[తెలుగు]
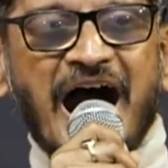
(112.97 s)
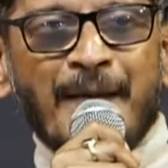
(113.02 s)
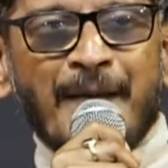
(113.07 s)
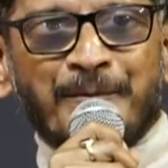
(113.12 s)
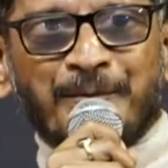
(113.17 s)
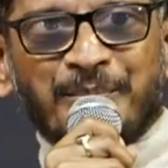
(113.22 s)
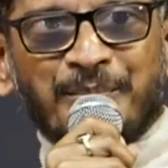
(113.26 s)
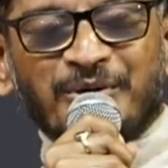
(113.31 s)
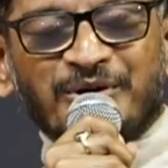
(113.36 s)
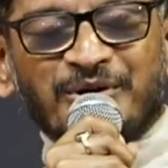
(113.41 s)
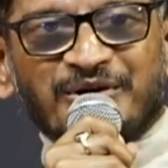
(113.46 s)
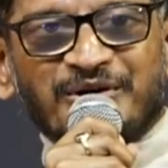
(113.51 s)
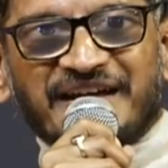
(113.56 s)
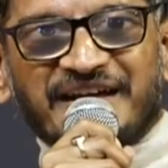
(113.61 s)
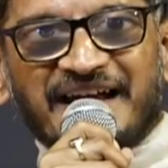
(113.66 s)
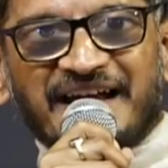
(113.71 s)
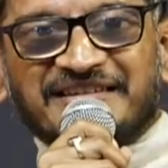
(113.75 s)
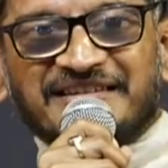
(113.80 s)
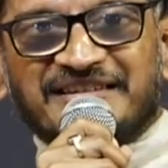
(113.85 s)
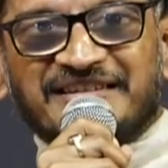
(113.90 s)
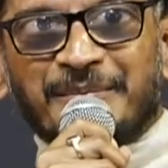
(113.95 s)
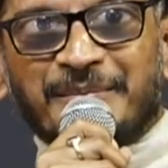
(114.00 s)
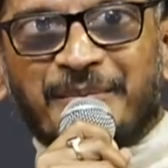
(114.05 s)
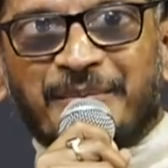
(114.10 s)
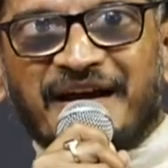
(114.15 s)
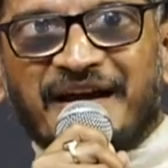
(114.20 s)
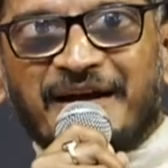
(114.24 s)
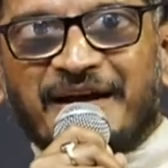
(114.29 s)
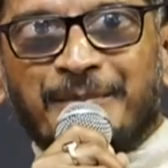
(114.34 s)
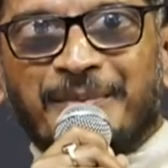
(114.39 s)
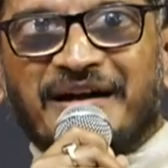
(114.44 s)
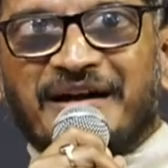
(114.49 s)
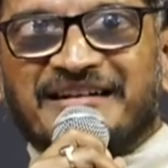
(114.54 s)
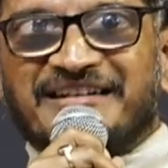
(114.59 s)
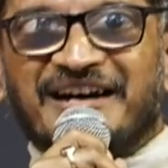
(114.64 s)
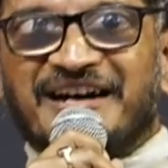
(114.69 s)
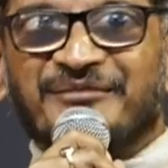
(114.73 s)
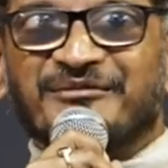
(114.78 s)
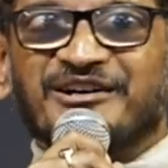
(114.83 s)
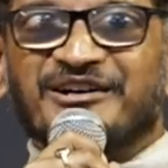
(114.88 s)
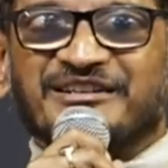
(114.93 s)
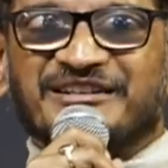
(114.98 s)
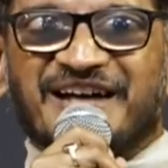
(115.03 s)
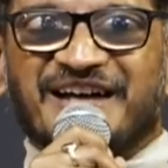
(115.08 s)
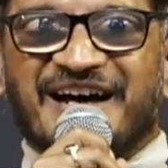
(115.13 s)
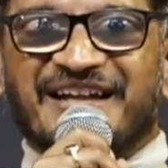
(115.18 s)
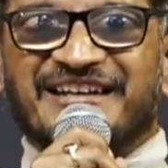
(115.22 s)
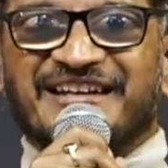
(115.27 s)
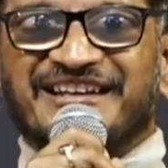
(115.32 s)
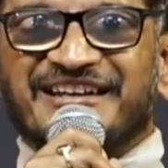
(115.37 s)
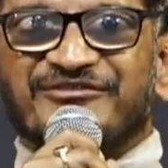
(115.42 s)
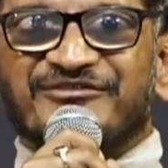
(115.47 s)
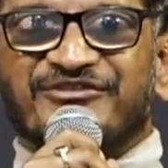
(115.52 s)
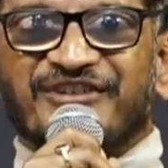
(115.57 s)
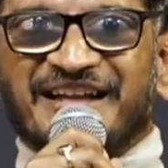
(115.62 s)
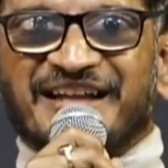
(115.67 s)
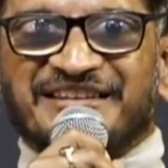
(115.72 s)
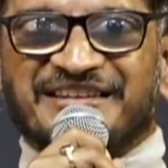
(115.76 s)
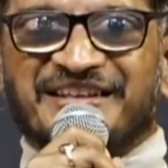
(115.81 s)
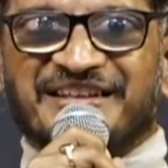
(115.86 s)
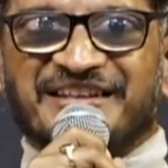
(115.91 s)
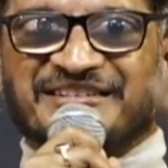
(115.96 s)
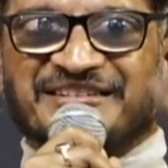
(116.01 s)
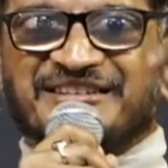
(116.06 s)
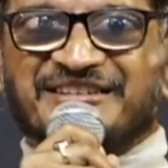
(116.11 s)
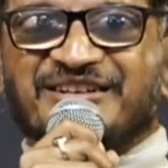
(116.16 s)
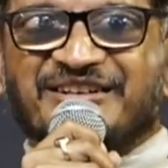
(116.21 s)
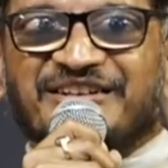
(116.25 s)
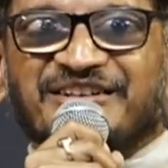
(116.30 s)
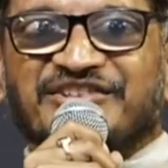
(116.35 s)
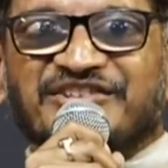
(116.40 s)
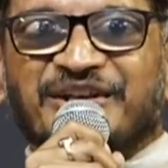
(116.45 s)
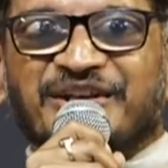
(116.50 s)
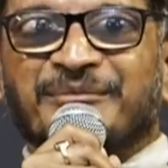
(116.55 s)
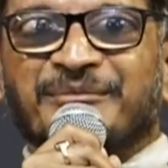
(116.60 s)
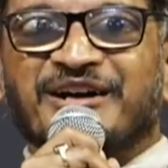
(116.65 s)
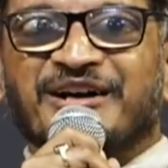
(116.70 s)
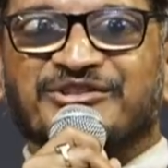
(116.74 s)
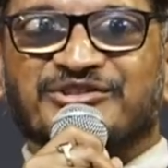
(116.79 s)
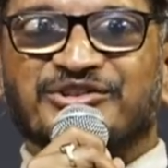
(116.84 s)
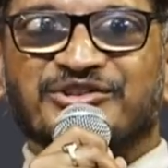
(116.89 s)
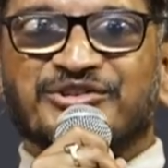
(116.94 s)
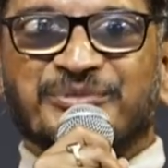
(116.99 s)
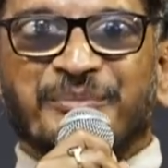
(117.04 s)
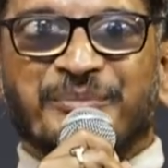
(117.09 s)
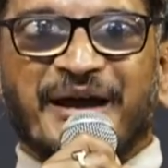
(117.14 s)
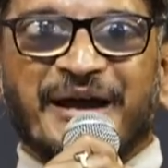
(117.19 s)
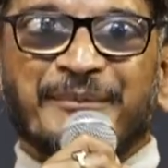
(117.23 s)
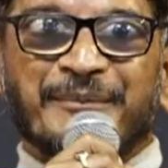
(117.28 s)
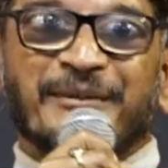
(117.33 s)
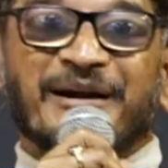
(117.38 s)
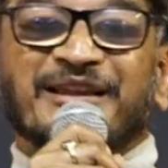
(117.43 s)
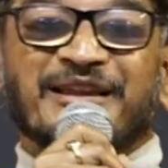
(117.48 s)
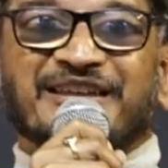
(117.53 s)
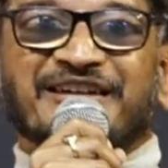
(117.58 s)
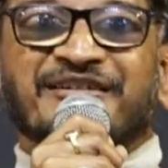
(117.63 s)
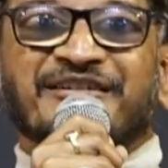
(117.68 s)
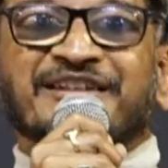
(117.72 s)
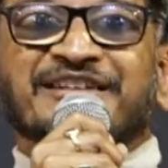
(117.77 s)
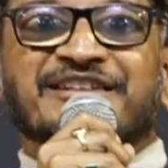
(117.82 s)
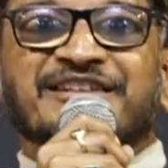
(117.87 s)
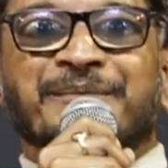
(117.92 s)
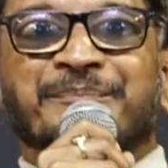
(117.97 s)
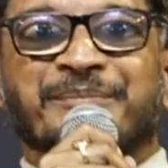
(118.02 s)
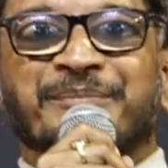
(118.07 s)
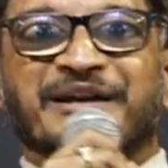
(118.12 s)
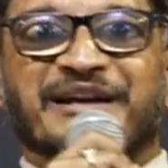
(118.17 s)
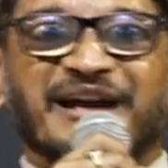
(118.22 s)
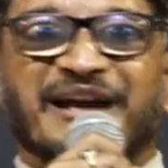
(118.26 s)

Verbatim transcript: అప్పుడు ఎంత భయపడ్డామో దానికి వందింతలు ఈ సినిమా చూసి భయపడతామని చెప్పి